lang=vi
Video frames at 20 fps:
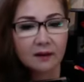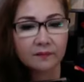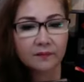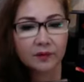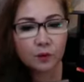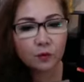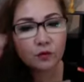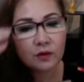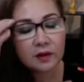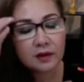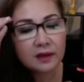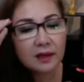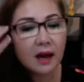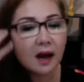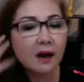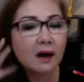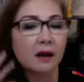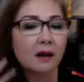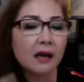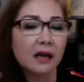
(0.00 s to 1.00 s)
Thì quý vị
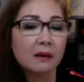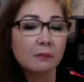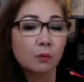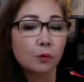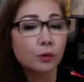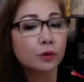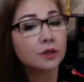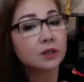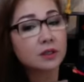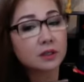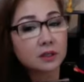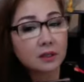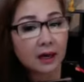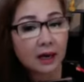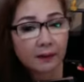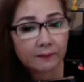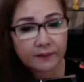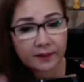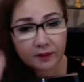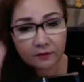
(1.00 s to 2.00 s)
nhớ đó, cái buổi trưa
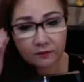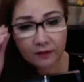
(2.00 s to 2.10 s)
làm văn